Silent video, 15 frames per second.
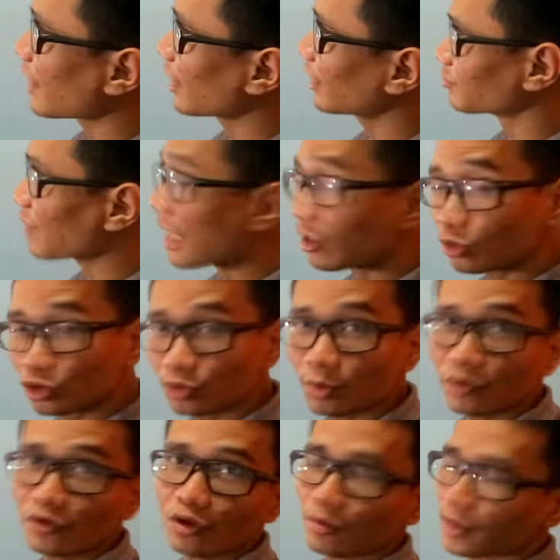paling bagus
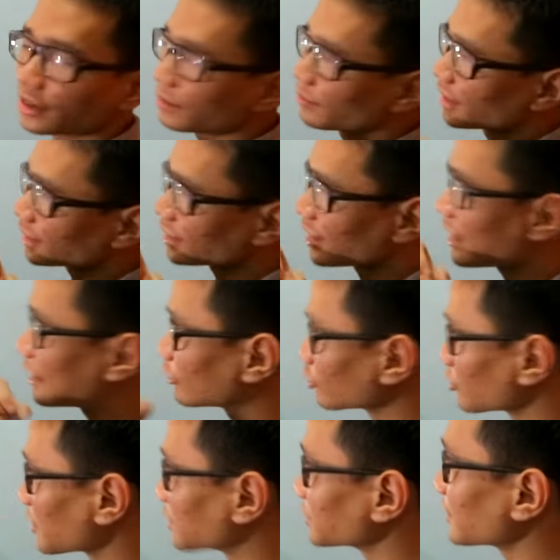performanya berdasarkan
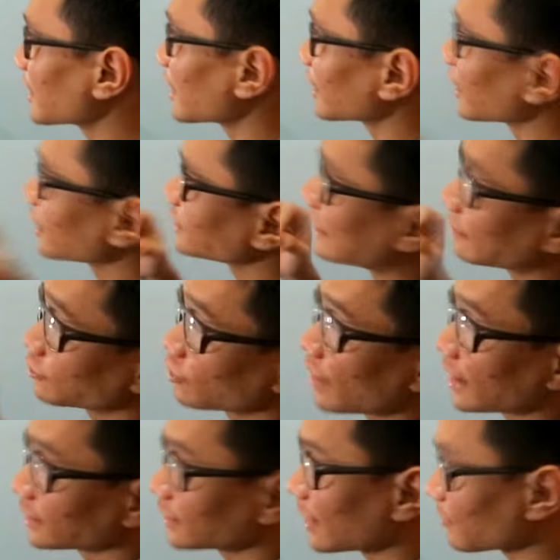Antutu Benchmark adalah
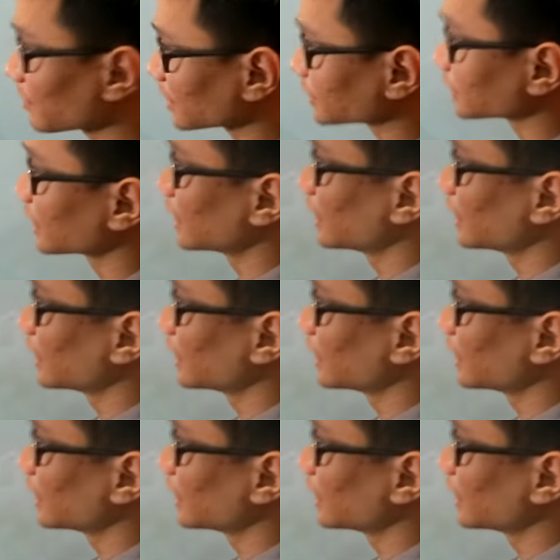Samsung S9 Plus.